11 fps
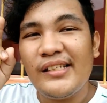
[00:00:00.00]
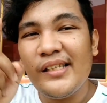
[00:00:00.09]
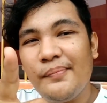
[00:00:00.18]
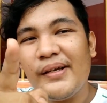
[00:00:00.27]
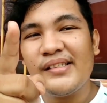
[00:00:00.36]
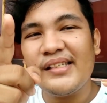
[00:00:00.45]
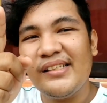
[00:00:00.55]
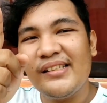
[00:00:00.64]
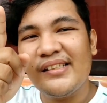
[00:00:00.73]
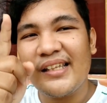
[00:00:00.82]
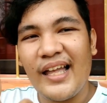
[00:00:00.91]
is the best
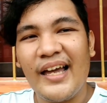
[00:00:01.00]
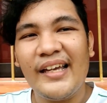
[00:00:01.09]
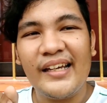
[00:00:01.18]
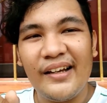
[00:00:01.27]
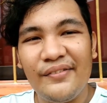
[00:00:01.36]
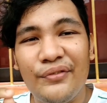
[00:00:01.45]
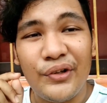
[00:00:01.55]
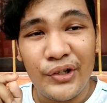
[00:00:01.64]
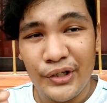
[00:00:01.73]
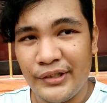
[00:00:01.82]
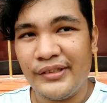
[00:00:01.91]
thing that I have
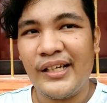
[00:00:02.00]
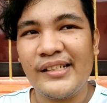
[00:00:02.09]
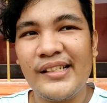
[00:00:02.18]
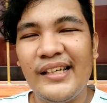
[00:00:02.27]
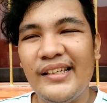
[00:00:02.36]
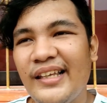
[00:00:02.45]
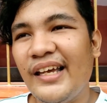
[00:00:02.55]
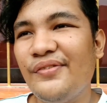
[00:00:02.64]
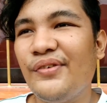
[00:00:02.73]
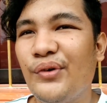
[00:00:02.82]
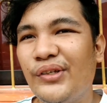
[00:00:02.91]
learned. Kasi in
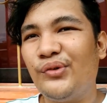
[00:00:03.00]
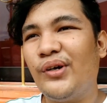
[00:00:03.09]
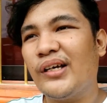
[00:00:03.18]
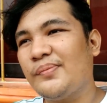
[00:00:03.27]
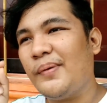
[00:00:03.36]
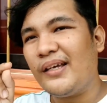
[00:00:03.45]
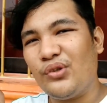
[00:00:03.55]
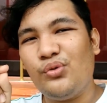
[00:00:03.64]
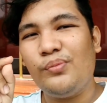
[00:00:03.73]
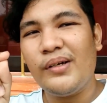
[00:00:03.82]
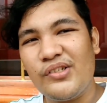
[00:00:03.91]
life, when you expect
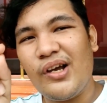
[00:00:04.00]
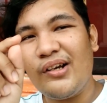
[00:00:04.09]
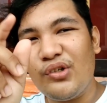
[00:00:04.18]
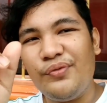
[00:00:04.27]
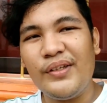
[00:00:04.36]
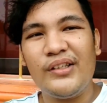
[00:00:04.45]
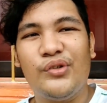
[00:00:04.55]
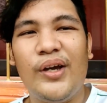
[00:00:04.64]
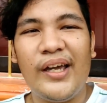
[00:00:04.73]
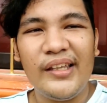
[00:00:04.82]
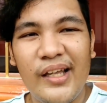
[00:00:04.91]
too much out of it,
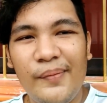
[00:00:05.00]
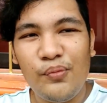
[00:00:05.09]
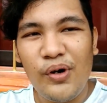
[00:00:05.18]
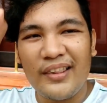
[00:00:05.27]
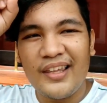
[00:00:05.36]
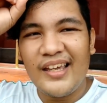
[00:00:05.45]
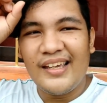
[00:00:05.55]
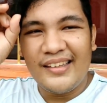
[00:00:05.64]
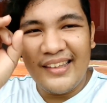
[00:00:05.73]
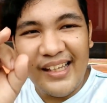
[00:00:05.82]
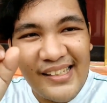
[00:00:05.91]
you end up what?
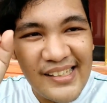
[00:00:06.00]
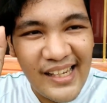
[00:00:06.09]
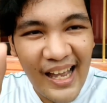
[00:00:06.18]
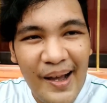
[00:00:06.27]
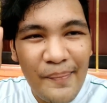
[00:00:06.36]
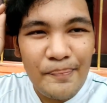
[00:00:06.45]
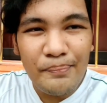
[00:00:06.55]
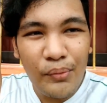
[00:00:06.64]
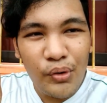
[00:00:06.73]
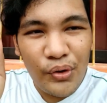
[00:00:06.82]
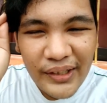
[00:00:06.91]

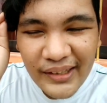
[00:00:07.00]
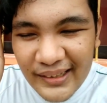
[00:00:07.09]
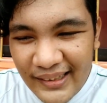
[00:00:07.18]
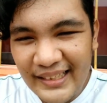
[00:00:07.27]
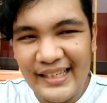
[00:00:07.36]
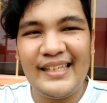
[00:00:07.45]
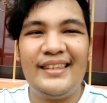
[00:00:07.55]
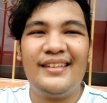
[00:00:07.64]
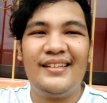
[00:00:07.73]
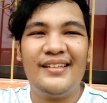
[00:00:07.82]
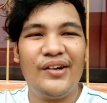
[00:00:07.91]
Disappointed.
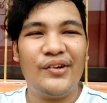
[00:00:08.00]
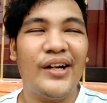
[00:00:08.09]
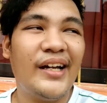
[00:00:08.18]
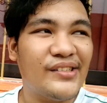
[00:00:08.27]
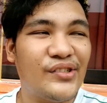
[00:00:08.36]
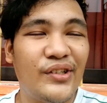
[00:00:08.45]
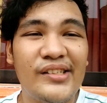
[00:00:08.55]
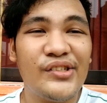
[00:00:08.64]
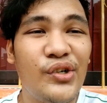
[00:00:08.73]
Alright, so let's